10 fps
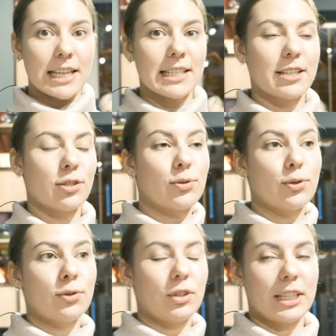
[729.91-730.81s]
они
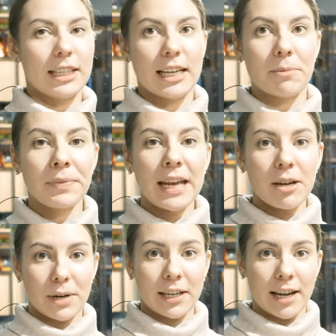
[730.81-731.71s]
рисуют в
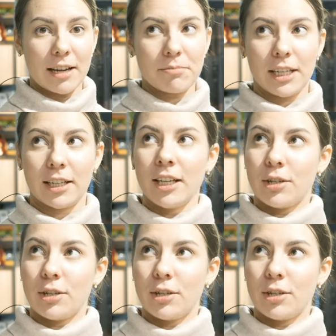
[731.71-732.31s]
3D-программе